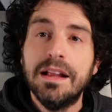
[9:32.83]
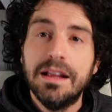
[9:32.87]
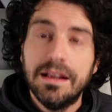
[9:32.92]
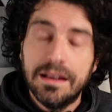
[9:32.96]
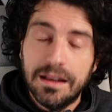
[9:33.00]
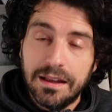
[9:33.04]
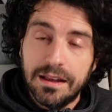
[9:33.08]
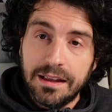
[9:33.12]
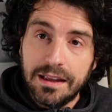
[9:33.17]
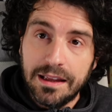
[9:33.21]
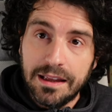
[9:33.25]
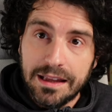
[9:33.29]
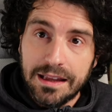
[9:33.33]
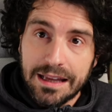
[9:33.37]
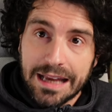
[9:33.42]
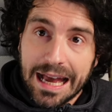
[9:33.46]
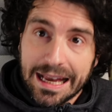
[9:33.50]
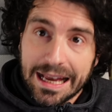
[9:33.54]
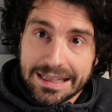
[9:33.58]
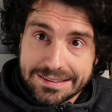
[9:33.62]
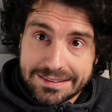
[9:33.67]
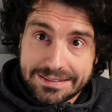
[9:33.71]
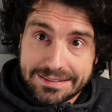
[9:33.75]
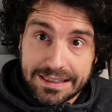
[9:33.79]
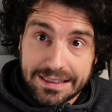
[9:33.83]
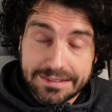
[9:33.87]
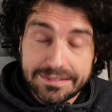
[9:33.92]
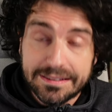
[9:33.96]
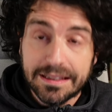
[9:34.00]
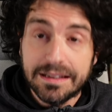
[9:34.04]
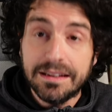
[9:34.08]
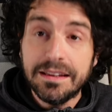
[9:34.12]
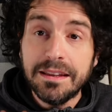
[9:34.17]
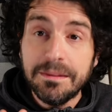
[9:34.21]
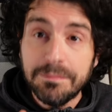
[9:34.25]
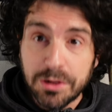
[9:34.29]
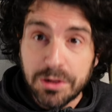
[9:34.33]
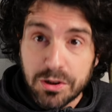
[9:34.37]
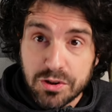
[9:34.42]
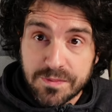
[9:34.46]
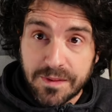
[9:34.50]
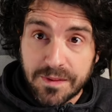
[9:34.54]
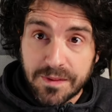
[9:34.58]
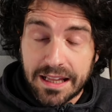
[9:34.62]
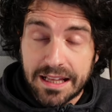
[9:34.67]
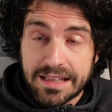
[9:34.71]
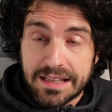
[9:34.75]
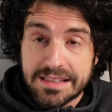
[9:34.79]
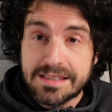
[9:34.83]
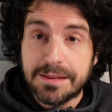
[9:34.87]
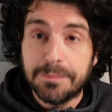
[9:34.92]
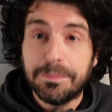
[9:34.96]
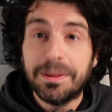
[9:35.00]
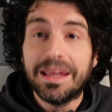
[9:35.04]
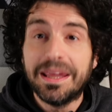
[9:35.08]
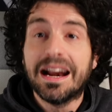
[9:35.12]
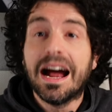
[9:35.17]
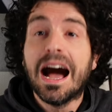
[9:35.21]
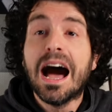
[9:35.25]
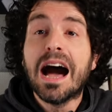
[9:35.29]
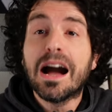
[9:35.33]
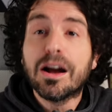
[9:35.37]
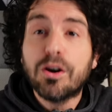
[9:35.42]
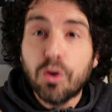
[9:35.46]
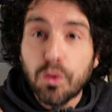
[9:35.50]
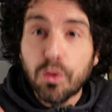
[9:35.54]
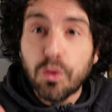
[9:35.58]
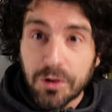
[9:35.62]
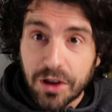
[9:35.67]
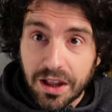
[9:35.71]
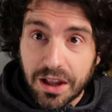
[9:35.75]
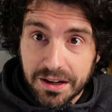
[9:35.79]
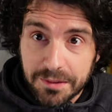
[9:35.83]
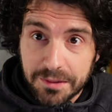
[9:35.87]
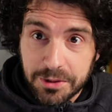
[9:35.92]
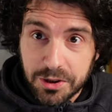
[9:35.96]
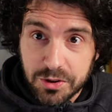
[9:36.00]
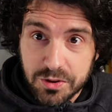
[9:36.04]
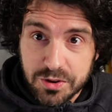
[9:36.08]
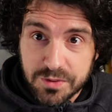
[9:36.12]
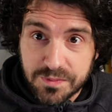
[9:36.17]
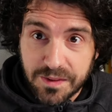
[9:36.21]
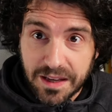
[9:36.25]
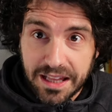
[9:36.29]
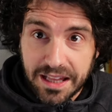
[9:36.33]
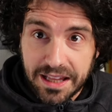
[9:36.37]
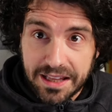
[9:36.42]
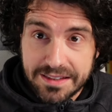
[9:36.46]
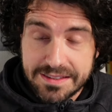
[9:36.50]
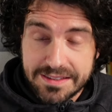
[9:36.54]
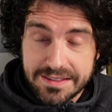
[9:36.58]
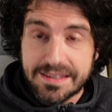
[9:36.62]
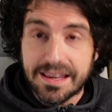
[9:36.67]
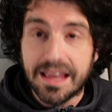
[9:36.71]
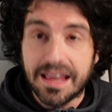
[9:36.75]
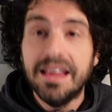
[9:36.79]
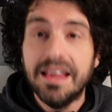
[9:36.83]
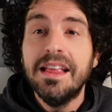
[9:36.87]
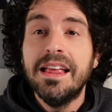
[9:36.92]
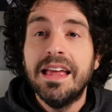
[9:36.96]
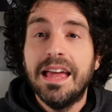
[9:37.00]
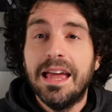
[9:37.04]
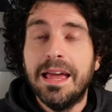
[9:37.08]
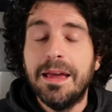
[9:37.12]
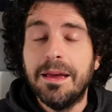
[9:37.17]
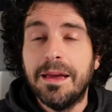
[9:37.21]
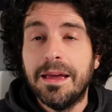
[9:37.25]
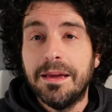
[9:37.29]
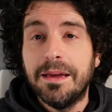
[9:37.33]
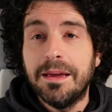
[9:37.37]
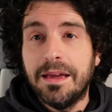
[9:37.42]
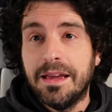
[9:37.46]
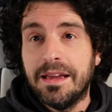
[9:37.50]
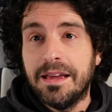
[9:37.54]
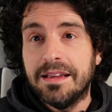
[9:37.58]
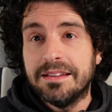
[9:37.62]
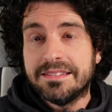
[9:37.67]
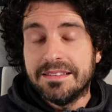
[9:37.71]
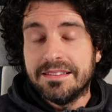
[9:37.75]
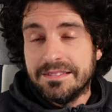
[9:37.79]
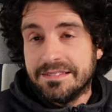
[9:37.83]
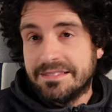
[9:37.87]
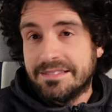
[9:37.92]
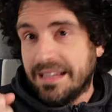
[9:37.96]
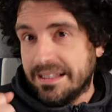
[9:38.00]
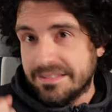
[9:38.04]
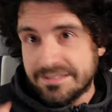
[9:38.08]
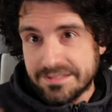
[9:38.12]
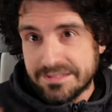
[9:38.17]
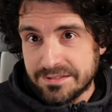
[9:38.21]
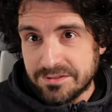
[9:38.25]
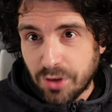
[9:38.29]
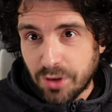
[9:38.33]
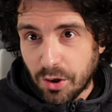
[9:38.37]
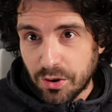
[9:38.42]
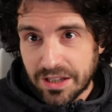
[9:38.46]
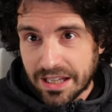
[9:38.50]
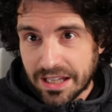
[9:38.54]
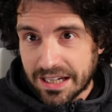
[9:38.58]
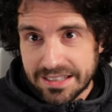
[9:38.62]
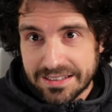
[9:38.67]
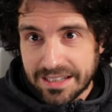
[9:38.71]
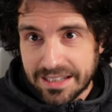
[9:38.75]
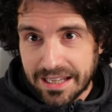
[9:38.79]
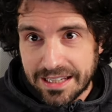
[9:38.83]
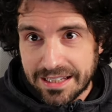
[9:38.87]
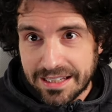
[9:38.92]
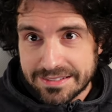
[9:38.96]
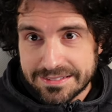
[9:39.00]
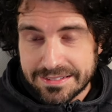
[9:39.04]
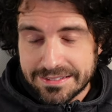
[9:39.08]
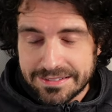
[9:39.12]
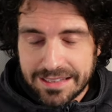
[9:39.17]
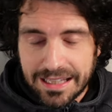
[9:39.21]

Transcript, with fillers: asset in minusvalenza per accumulare minusvalenze e, e de- toglierle dalle,